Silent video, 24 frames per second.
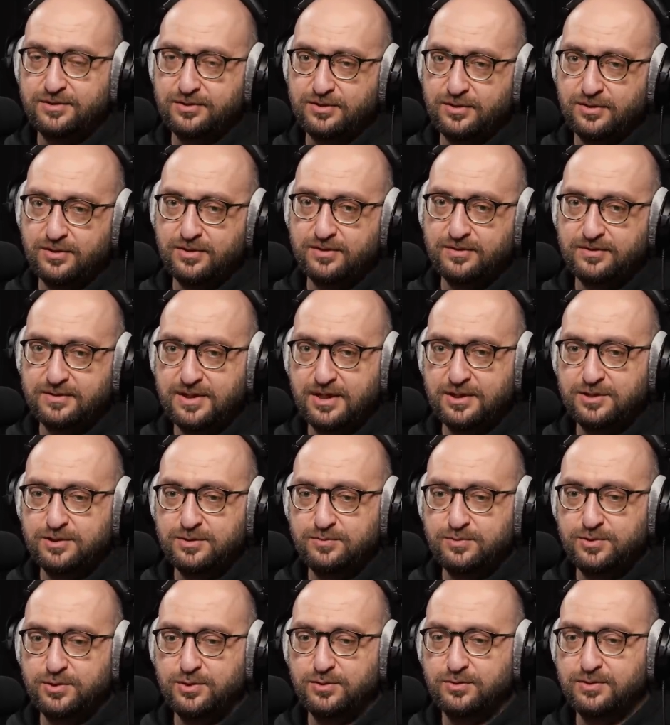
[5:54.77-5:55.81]
to w
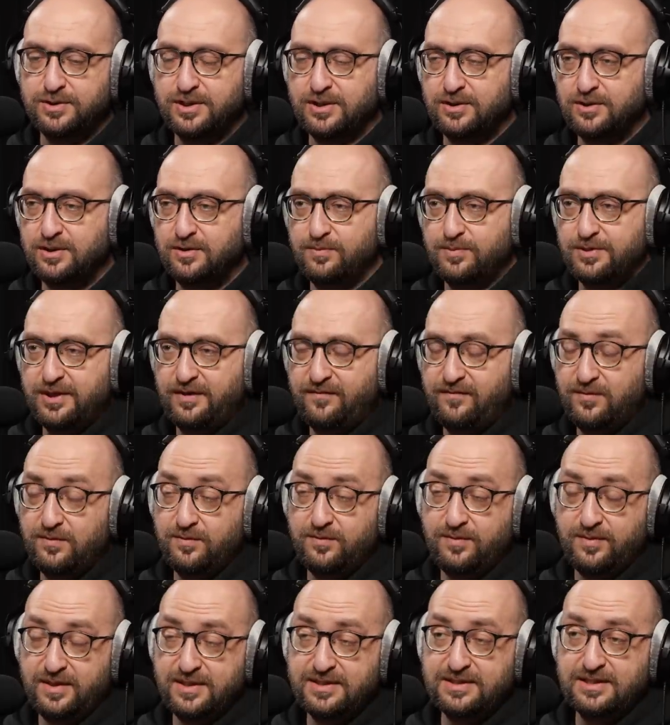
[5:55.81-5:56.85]
dalszym ciągu tego nie potrafimy,
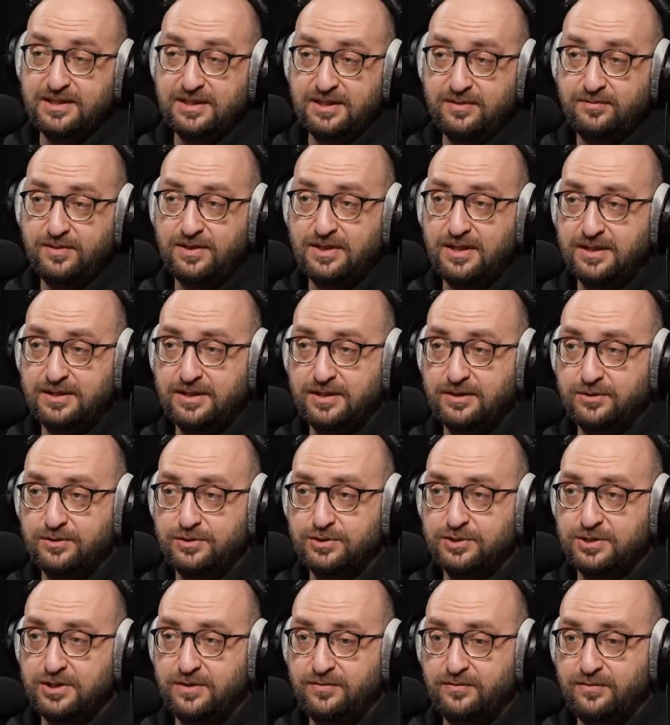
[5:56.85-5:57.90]
między innymi
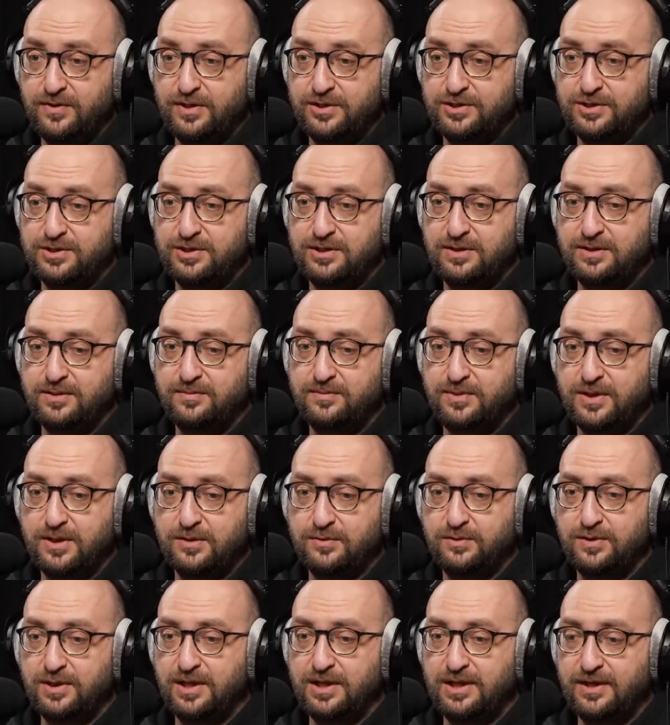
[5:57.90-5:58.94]
dlatego, że właśnie
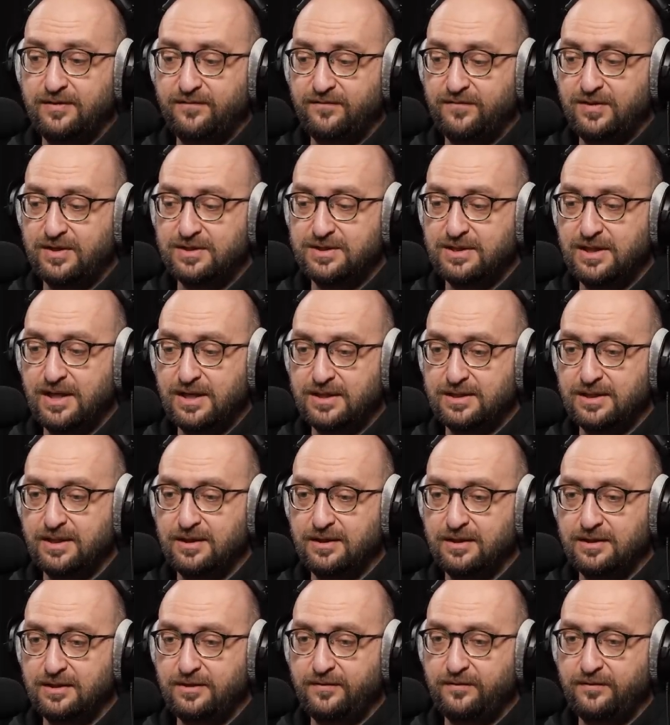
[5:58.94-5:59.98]
brakuje nam wiedzy, jak ta